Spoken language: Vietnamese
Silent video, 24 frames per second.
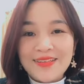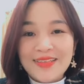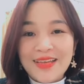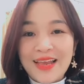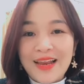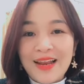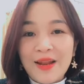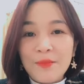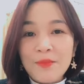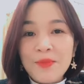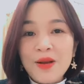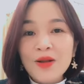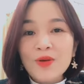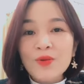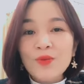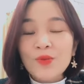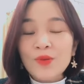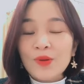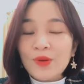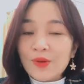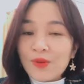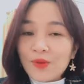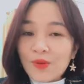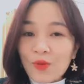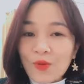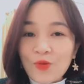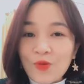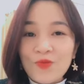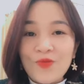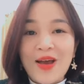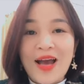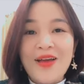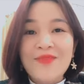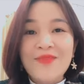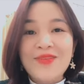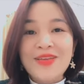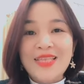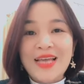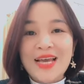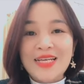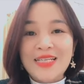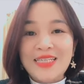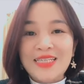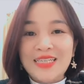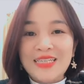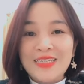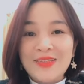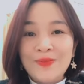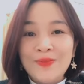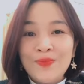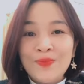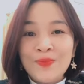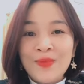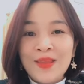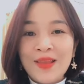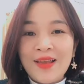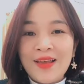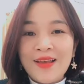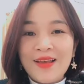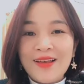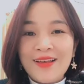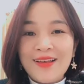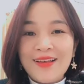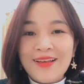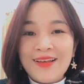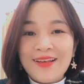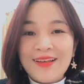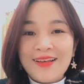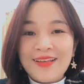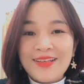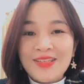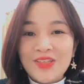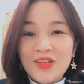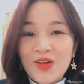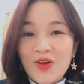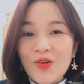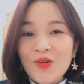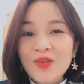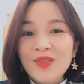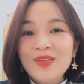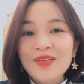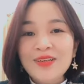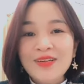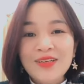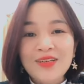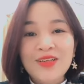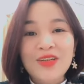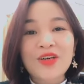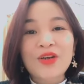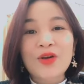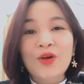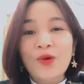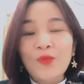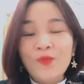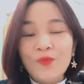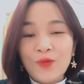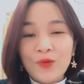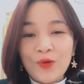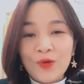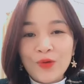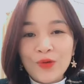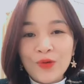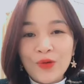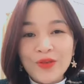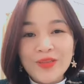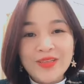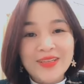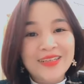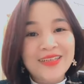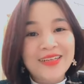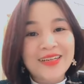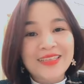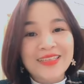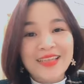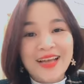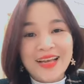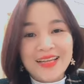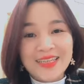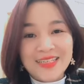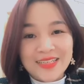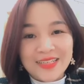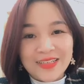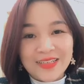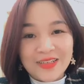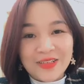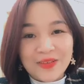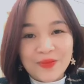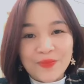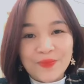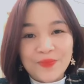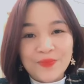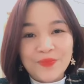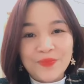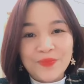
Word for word: sẽ là bước đột phá về tài chính cho những người góp vốn, cho những người tài trợ.